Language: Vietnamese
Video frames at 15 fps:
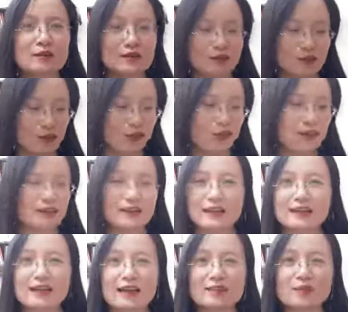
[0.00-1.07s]
tỏ ra
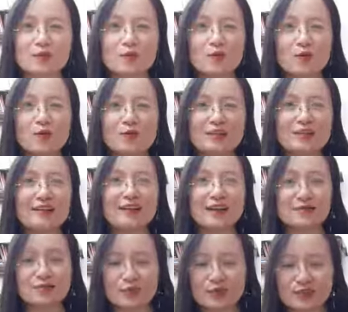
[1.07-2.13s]
ga lăng tốt bụng với tất
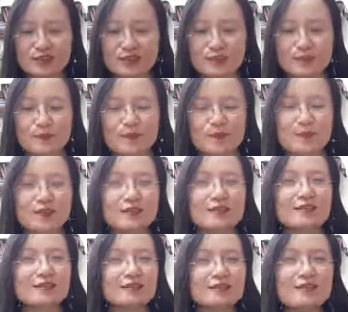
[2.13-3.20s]
cả mọi người
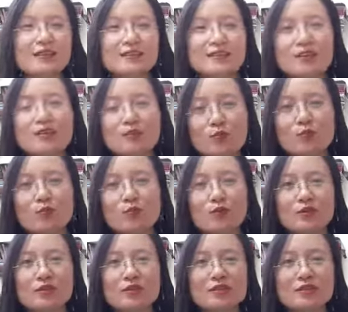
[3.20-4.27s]
thế tức là trên cùng
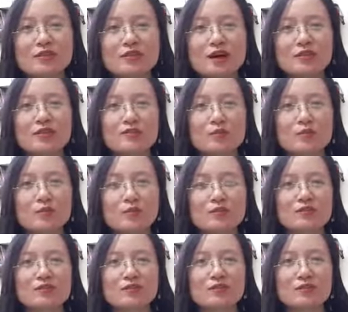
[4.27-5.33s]
một cái tính chất mà một
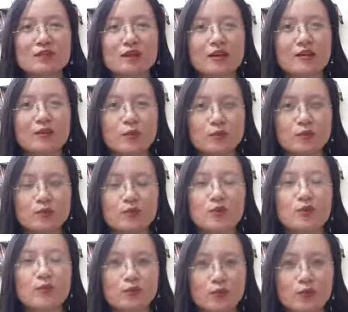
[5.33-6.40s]
người có thể cùng
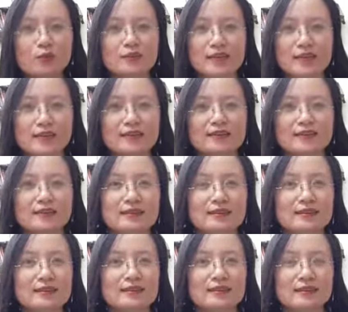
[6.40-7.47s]
yêu cùng ghét
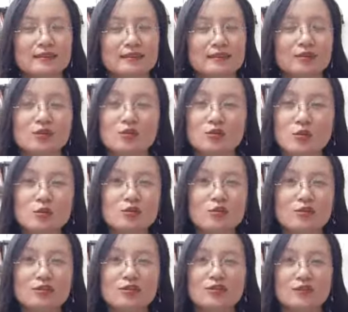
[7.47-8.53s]
à, trên cùng
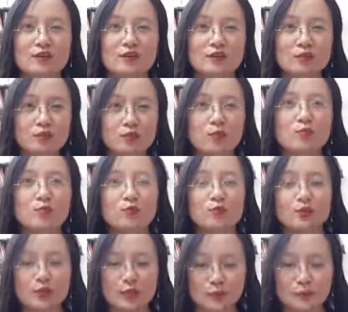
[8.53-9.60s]
một người và trong cùng một
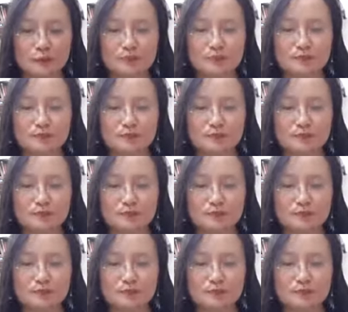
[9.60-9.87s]
thời điểm